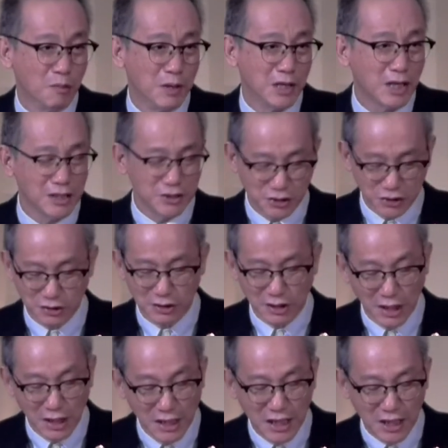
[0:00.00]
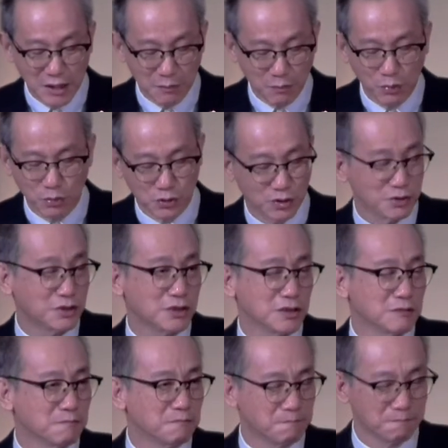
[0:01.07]
我们更是力不从
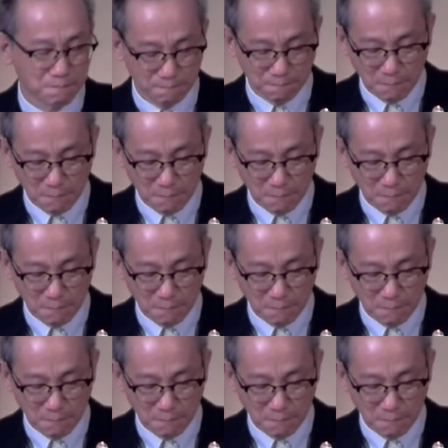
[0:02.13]
心。